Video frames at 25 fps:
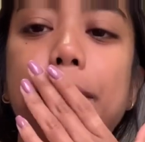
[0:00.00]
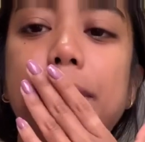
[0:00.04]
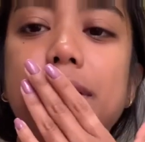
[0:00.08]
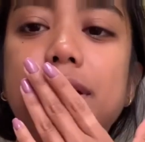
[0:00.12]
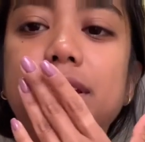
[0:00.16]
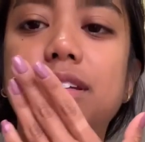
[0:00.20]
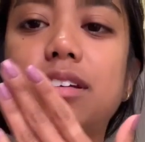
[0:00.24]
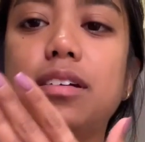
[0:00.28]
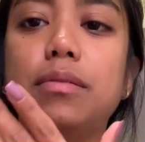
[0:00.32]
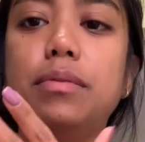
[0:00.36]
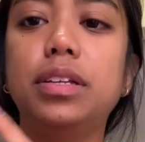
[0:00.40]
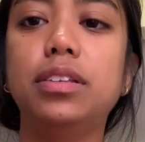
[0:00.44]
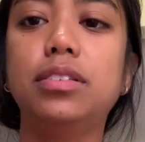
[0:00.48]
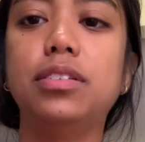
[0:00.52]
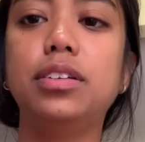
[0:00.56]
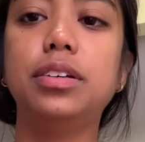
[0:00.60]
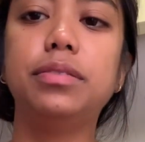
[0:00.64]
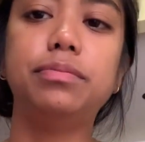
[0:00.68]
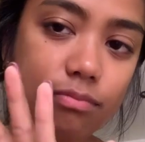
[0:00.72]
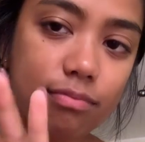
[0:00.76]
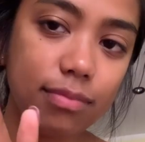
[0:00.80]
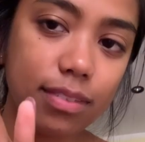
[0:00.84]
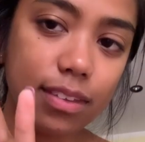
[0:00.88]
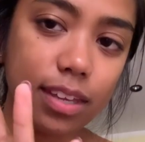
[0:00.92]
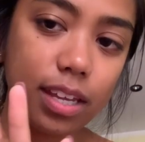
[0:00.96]

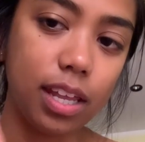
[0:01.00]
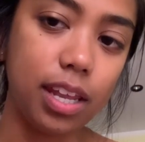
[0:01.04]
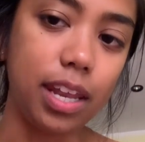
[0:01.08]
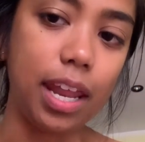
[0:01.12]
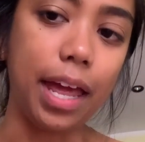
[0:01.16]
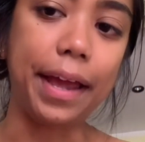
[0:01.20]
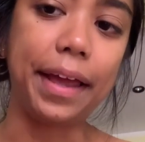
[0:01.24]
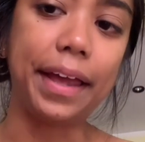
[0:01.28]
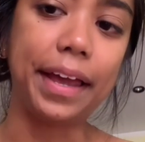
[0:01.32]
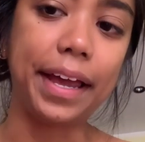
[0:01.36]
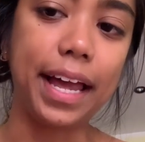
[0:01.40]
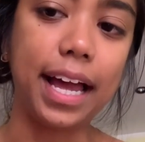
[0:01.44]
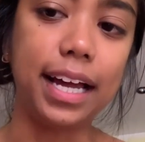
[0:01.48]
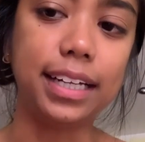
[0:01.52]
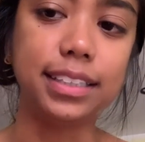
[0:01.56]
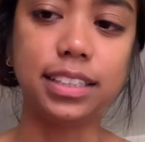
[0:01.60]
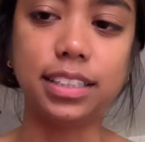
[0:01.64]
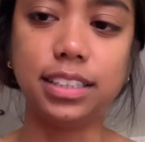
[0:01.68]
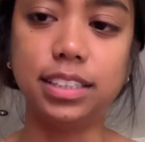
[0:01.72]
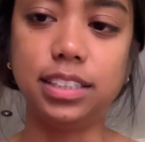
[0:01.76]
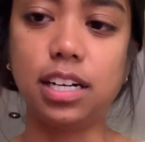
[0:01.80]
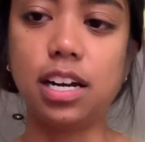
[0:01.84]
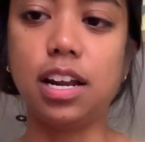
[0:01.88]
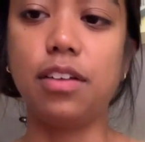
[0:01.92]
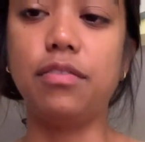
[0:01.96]
praticamente una cagata a
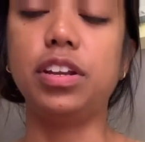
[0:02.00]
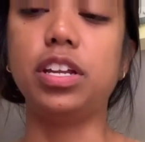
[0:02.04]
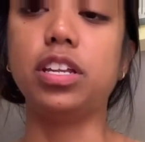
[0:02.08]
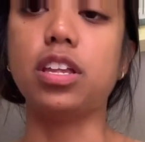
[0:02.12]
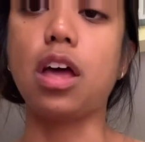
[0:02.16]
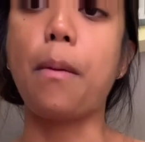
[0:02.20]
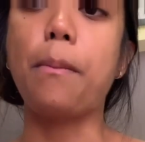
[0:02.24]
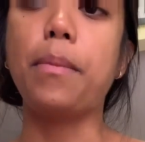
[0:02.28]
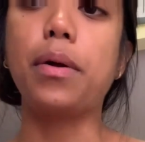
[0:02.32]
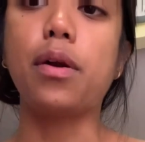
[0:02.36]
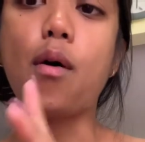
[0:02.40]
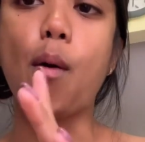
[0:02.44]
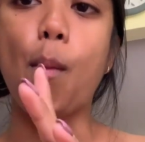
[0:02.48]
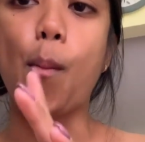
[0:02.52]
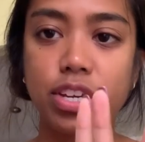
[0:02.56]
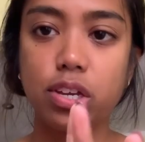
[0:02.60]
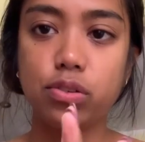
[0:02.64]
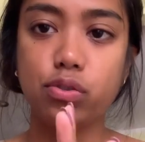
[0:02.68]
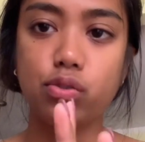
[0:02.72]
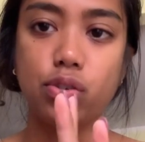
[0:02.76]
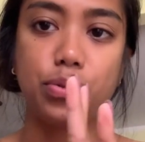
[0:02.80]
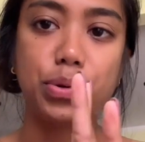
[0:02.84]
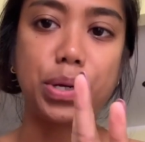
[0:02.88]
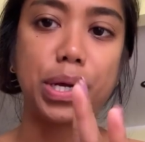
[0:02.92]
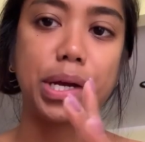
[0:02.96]
dire la verità, però
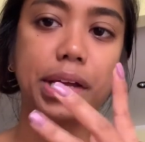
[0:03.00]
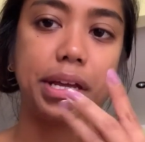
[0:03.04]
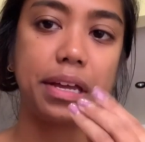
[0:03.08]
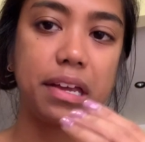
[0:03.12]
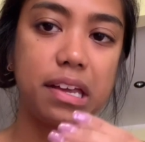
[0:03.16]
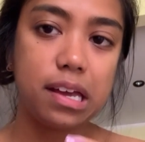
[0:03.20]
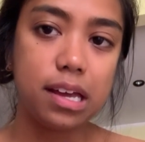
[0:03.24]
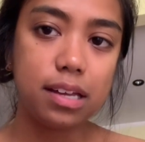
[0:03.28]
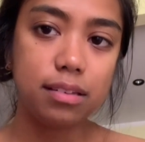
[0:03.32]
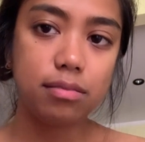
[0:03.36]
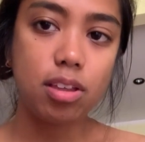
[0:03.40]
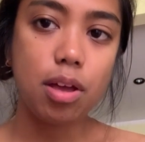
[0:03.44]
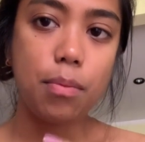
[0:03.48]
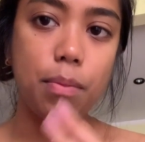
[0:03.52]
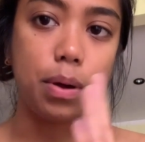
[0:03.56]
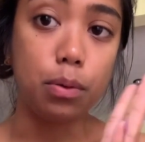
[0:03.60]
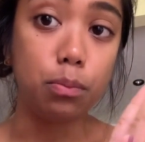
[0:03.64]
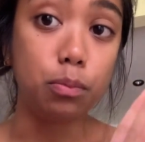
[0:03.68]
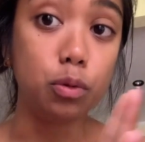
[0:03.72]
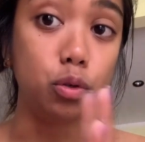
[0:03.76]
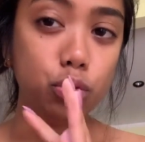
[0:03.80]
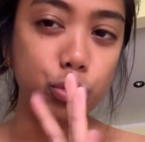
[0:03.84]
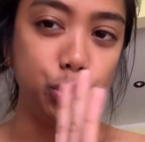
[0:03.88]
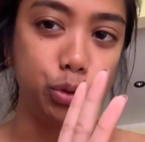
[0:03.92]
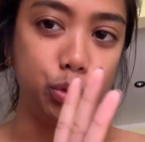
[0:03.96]
c'è una cagata ma
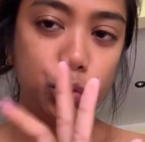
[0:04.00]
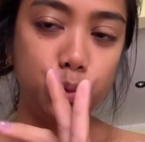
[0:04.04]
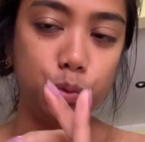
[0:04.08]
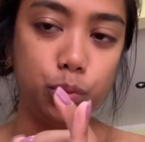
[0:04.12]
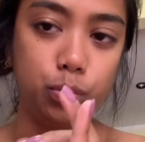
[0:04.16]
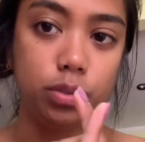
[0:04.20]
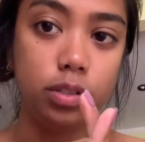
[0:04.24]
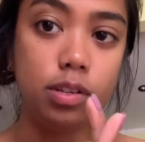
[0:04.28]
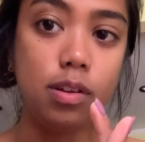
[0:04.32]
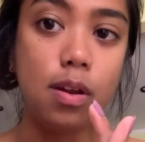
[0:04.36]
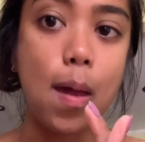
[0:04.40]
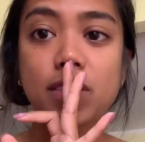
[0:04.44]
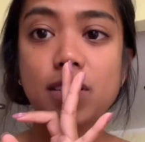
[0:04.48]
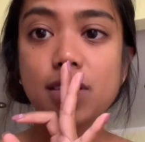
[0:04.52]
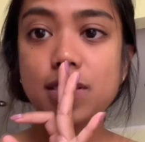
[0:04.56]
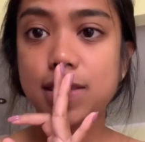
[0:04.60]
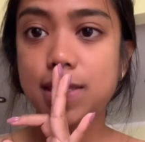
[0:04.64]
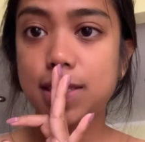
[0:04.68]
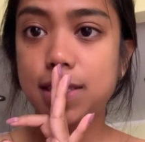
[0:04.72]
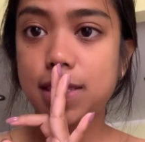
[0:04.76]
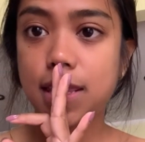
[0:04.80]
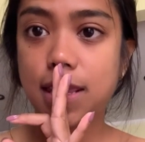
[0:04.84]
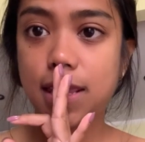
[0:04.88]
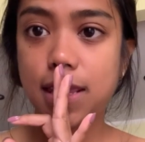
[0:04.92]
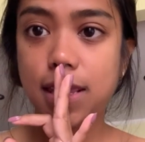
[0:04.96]
molto utile.
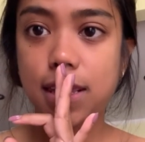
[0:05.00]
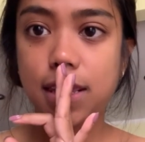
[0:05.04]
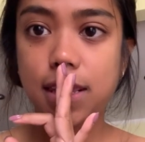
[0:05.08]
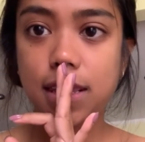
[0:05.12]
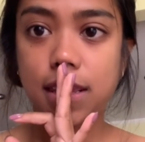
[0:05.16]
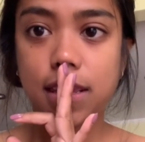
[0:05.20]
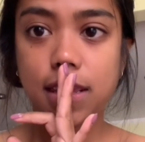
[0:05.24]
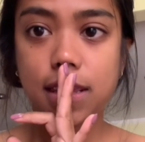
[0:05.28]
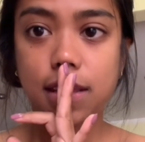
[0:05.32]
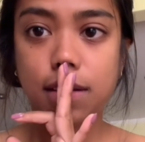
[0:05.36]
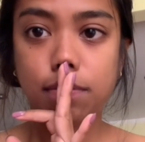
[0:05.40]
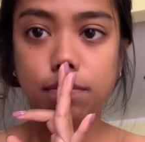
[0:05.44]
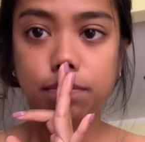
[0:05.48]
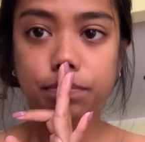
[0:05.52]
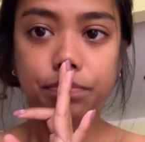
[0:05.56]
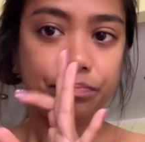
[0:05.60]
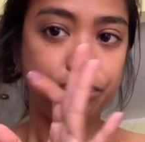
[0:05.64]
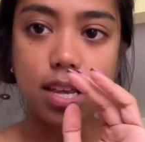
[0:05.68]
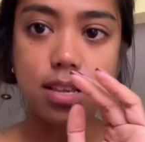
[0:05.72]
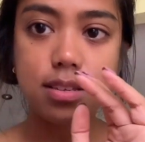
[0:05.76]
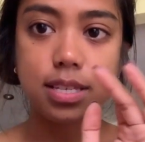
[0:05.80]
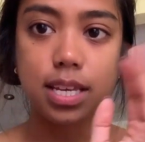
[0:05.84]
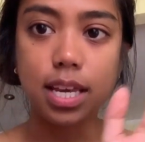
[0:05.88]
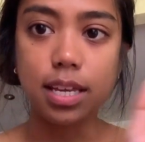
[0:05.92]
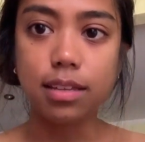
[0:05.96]
Se ehm,
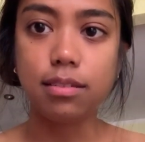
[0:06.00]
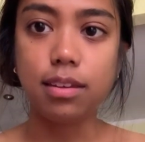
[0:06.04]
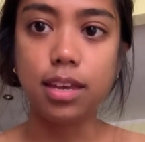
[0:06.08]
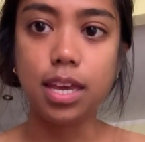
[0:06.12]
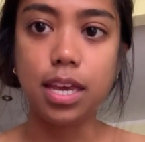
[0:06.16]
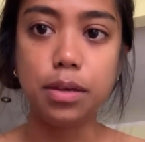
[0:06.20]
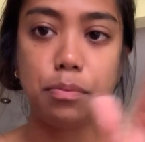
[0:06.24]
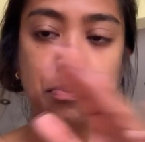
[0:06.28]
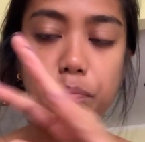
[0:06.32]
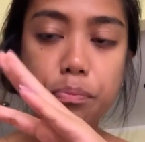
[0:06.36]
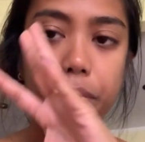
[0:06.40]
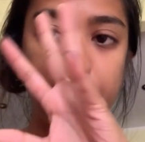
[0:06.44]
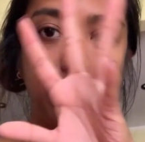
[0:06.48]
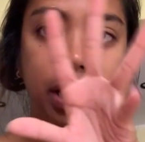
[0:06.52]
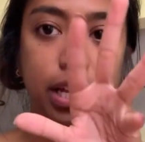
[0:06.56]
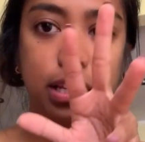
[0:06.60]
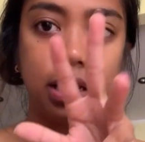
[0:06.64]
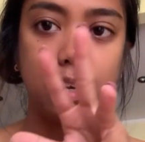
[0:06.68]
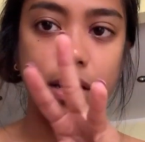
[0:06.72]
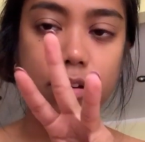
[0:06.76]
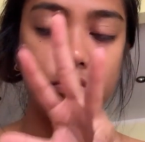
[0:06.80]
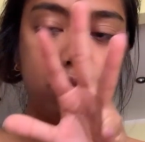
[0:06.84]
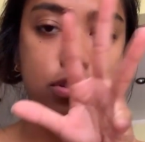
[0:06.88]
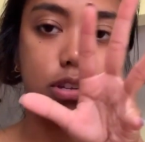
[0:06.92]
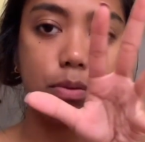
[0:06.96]
siete in preda
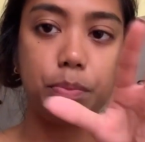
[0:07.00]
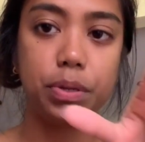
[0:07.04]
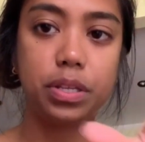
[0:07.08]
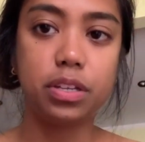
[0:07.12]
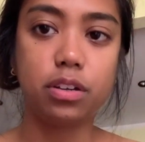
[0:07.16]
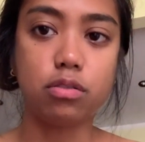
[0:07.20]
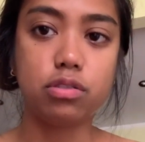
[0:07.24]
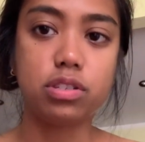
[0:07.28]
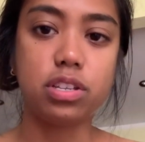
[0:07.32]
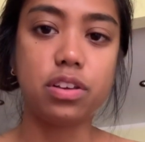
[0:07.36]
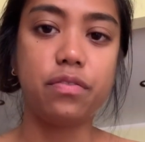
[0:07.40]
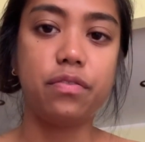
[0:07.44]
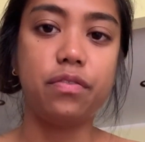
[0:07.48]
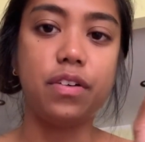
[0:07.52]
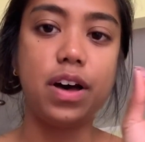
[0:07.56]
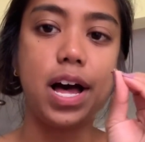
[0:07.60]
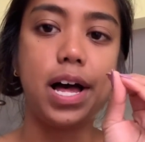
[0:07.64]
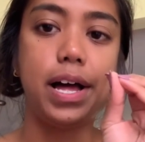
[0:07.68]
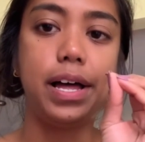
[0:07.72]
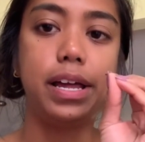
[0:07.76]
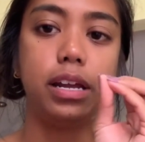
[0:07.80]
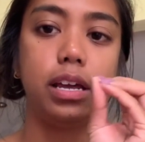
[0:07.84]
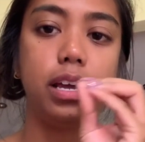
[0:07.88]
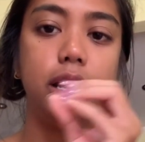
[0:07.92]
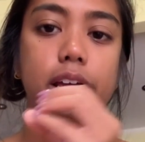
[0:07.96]
che non sapete cosa
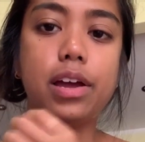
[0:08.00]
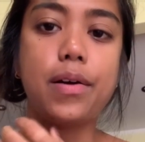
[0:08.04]
fare